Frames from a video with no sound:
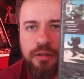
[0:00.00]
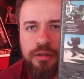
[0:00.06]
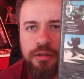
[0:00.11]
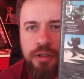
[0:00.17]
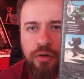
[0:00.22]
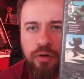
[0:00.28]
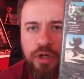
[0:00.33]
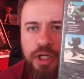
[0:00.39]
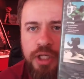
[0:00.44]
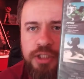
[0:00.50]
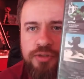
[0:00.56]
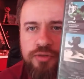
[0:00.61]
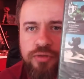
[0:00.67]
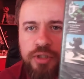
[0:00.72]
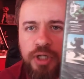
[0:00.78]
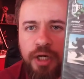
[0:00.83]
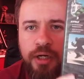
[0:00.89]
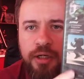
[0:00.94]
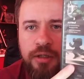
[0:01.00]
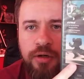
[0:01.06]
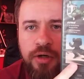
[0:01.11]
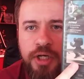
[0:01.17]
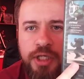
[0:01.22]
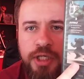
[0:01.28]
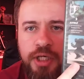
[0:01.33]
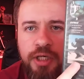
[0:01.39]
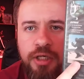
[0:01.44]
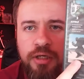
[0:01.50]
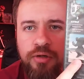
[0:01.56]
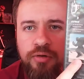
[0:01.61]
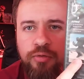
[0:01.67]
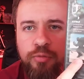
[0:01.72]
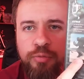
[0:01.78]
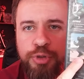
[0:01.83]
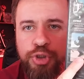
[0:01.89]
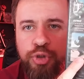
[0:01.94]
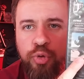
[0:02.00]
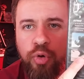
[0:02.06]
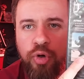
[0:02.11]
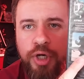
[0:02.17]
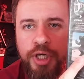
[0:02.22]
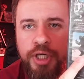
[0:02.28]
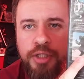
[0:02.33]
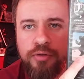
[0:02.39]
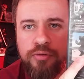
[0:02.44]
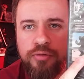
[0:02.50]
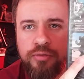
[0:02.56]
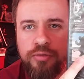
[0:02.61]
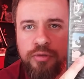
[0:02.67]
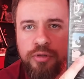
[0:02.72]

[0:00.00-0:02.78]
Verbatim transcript: Não, olha isso, cara. Olha aqui. O bicho correndo.